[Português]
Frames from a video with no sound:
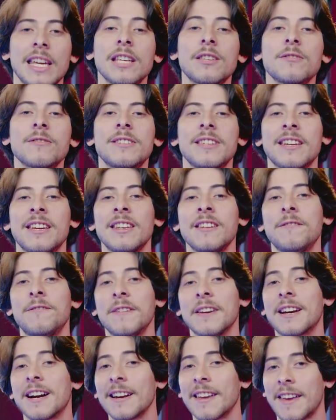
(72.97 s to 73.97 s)
Isso
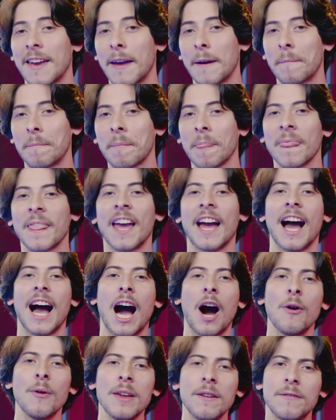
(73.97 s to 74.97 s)
significa que,
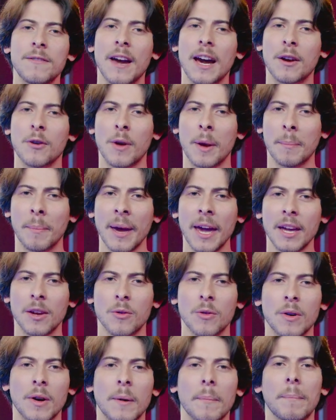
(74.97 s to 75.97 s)
ao enviar um
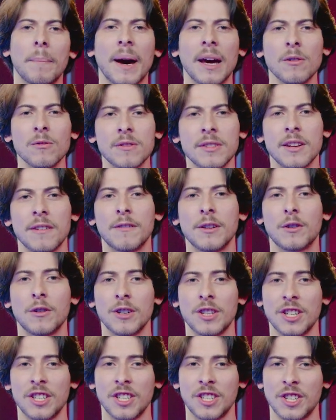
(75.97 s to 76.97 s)
e-mail para um
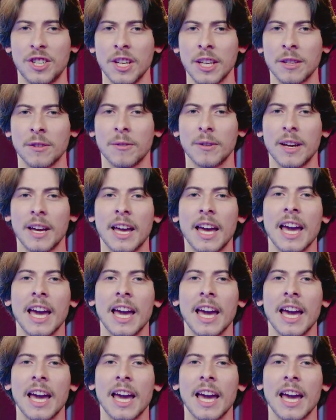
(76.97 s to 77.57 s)
servidor de destino,